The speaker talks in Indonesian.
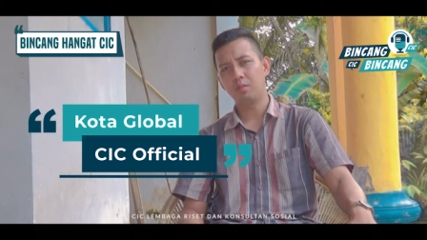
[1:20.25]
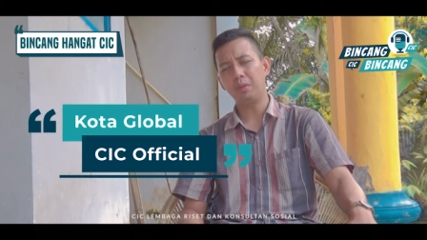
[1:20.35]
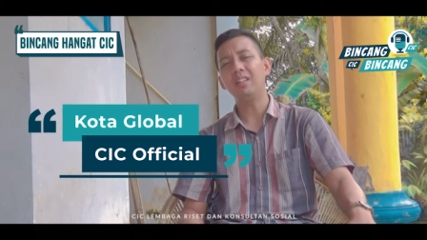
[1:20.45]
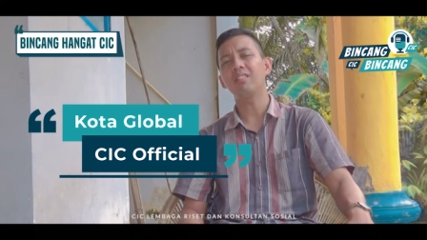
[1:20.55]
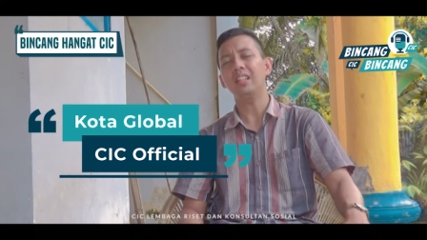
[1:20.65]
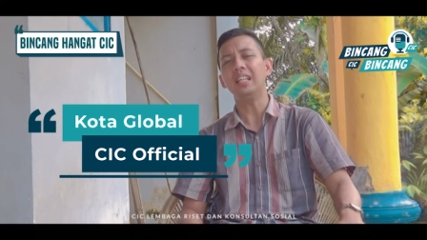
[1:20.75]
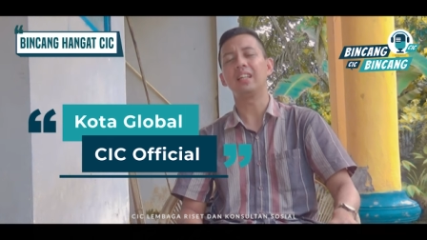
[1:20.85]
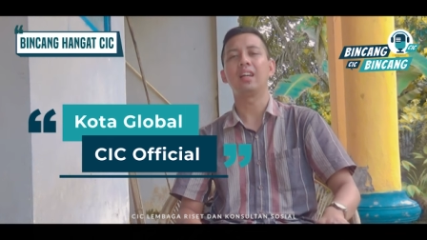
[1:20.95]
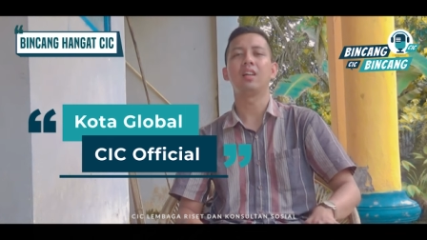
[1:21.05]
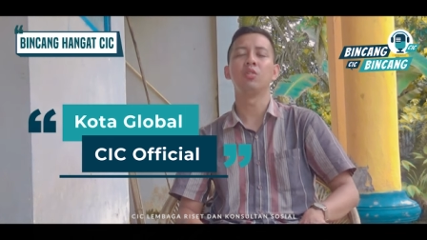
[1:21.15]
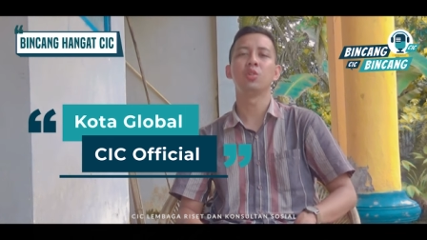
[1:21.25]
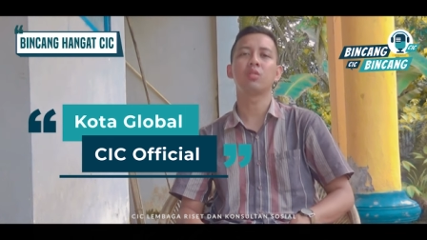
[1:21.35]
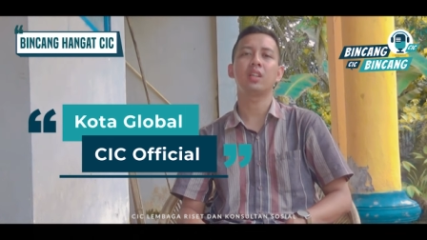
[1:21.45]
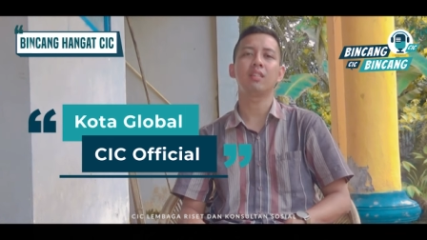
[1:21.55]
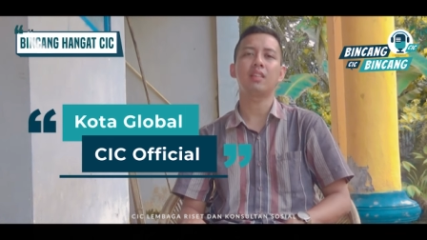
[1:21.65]
penting
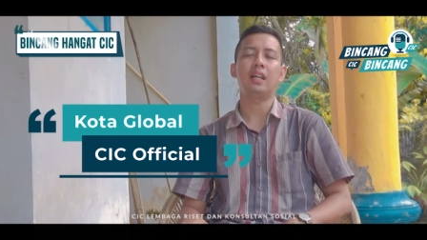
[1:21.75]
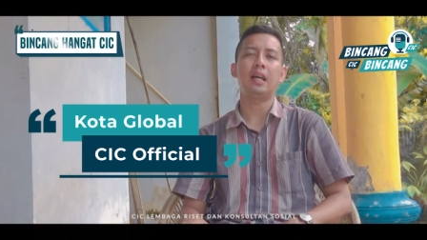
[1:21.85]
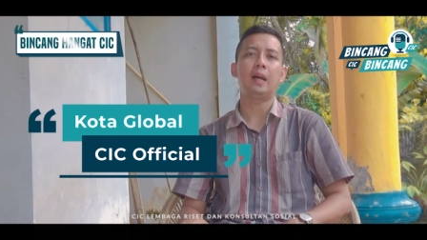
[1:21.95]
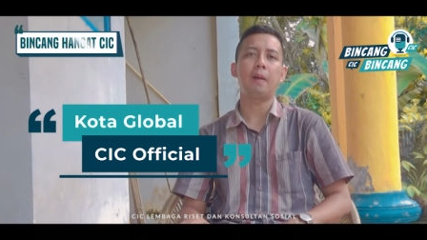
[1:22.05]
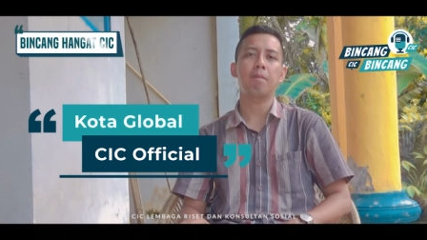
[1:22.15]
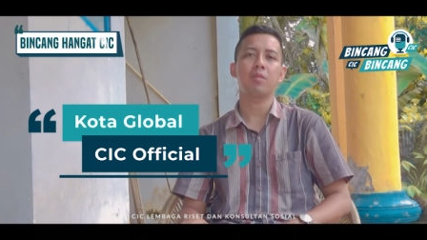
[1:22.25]
untuk kita